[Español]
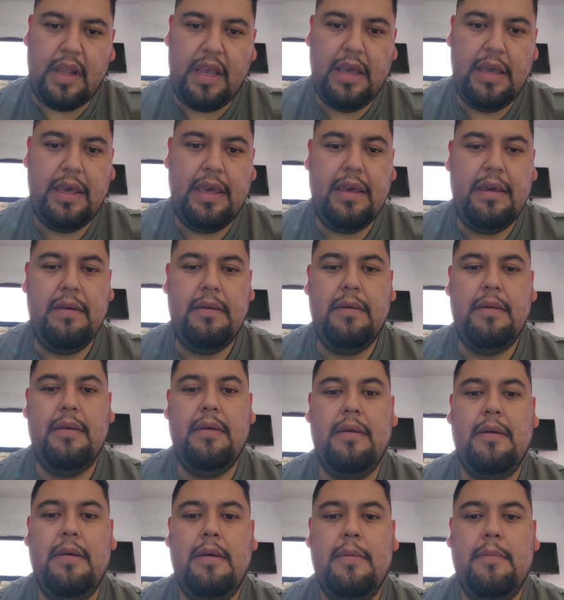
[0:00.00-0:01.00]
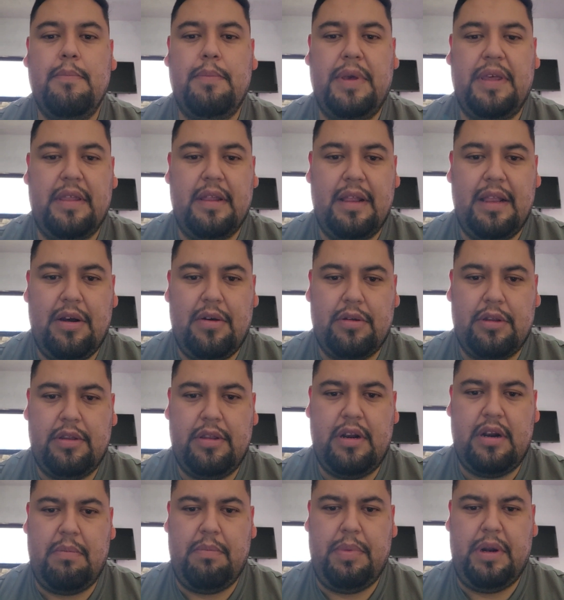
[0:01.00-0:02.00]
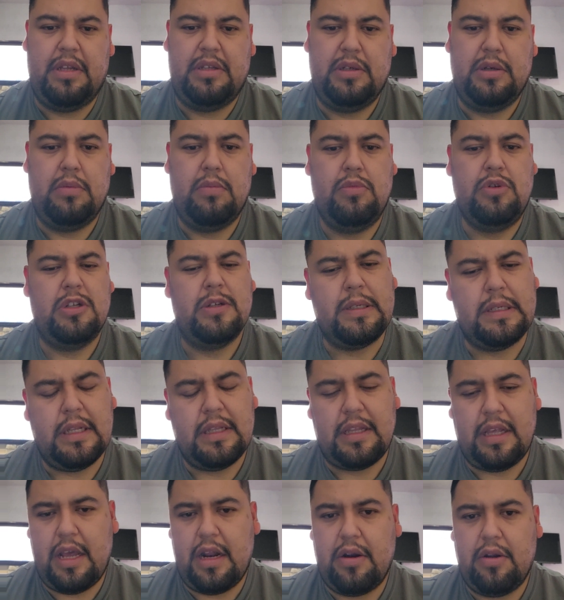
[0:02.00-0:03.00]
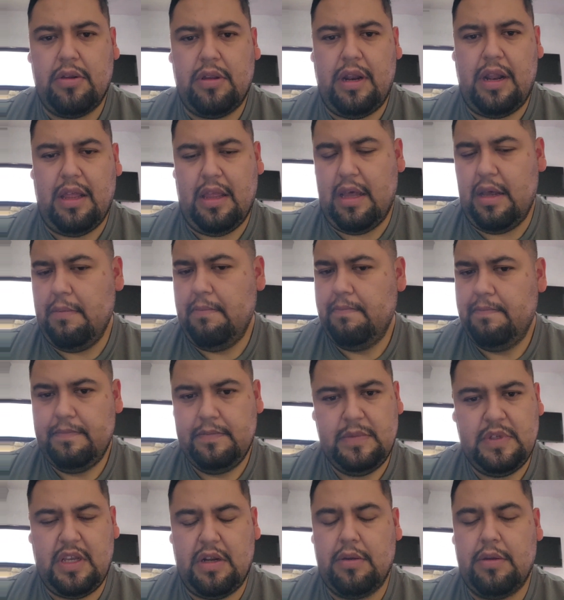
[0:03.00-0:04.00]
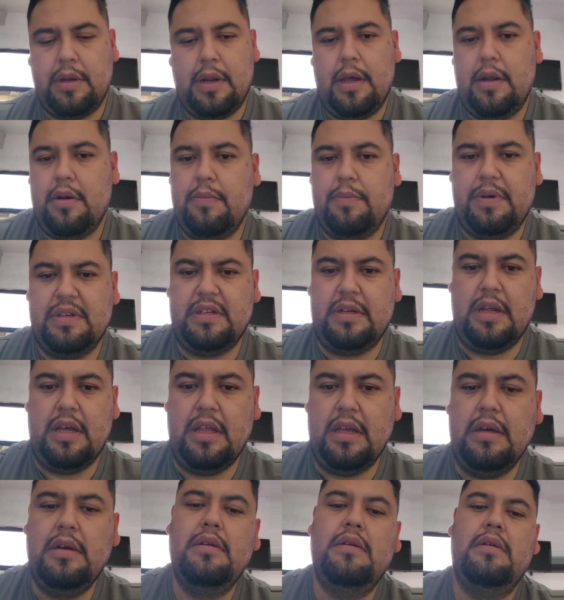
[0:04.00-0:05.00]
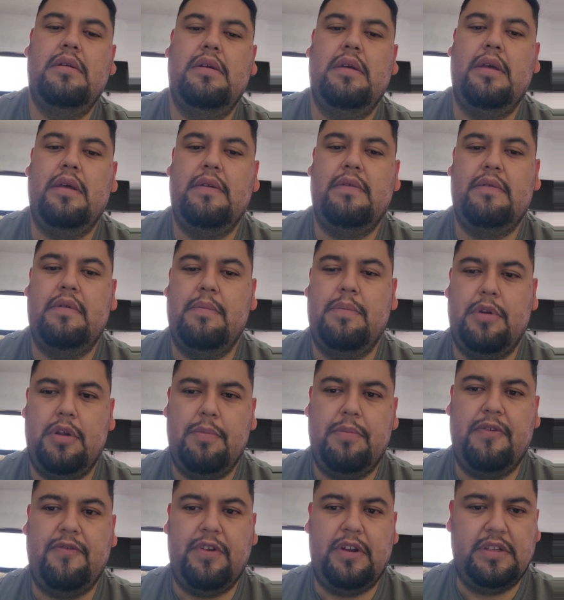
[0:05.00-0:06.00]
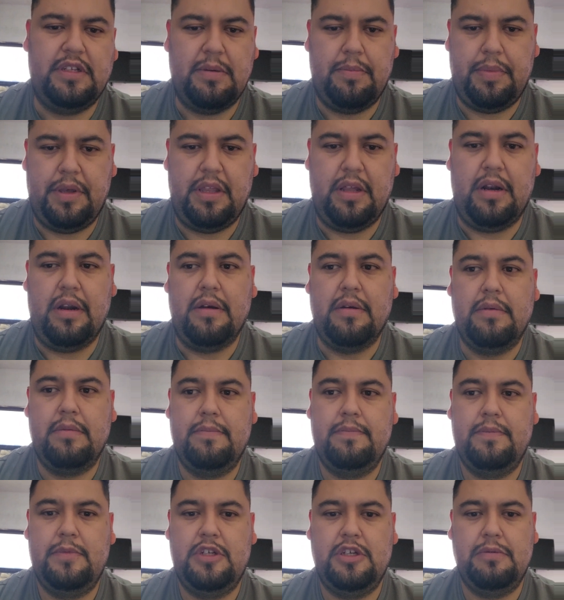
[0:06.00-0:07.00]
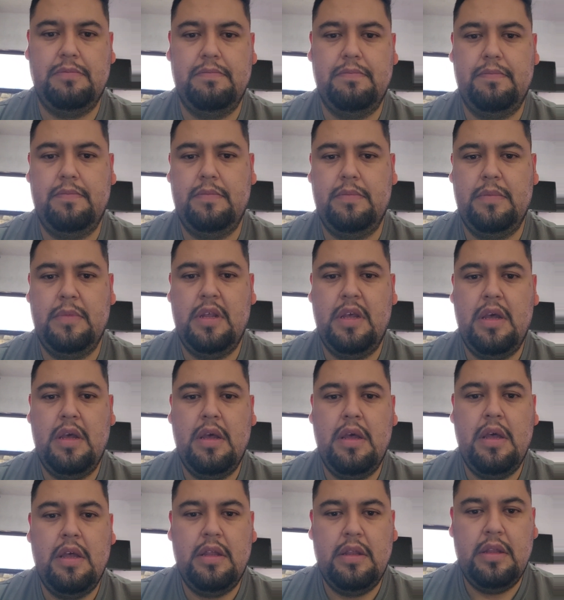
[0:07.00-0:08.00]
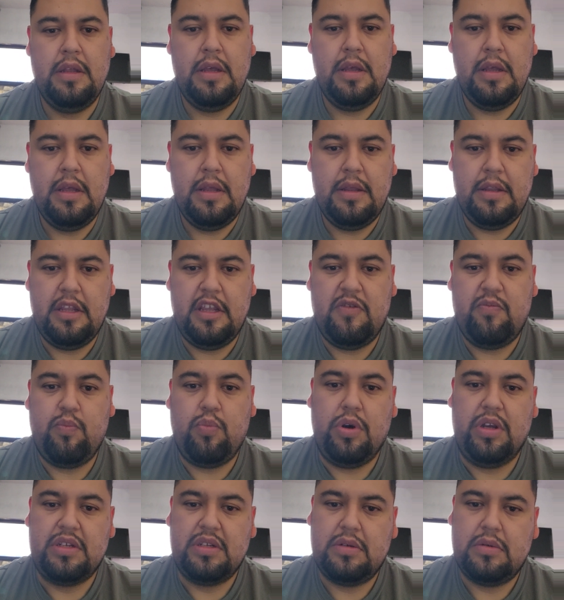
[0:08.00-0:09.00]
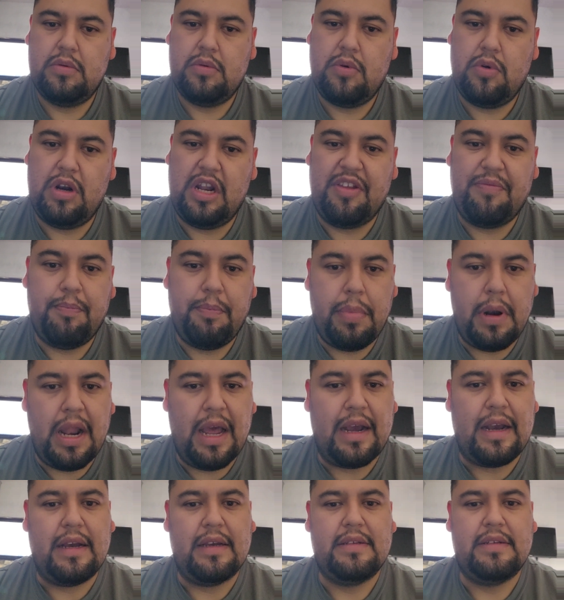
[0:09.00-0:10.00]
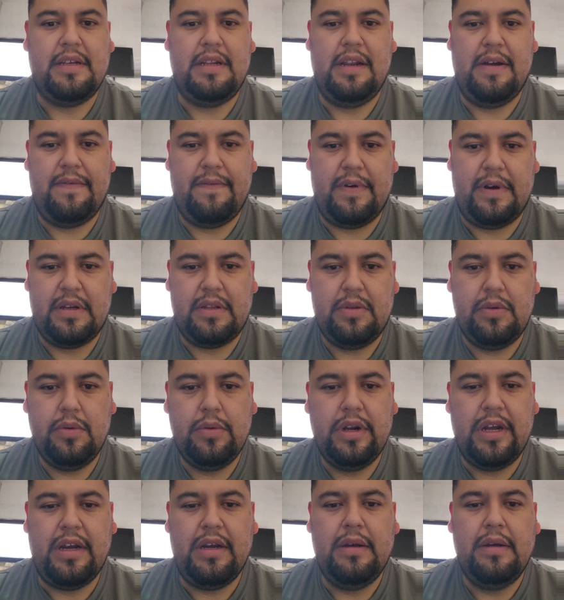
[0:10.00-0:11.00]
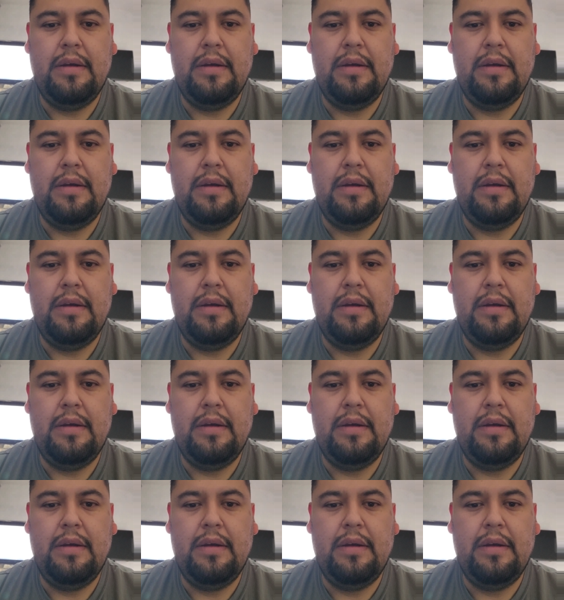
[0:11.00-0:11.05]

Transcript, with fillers: Y pides la orden de reparación. Muchas veces el taller no te la da. Si no te la da no pasa nada. Este, pero de preferencia pídelo, ¿sí? Después con las placas y la factura